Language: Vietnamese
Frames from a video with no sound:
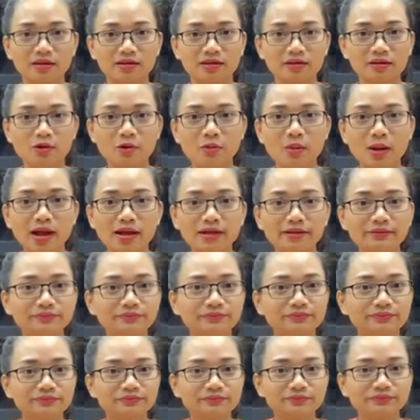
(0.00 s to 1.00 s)
đúng không ạ?
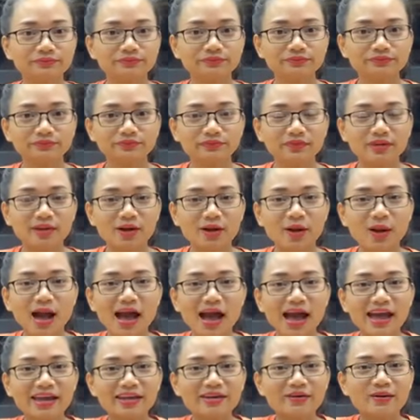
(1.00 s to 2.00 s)

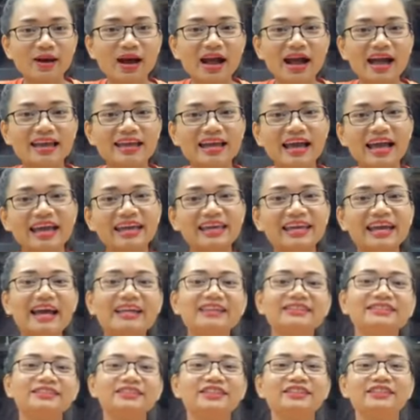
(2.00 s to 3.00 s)
Có ai hay
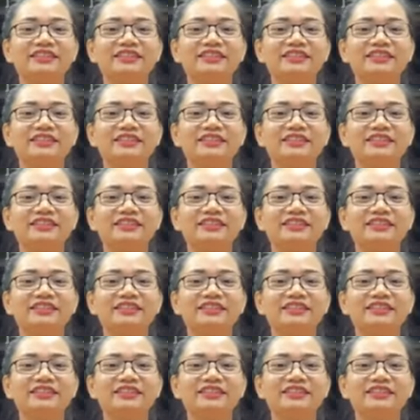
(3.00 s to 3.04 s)
ăn trước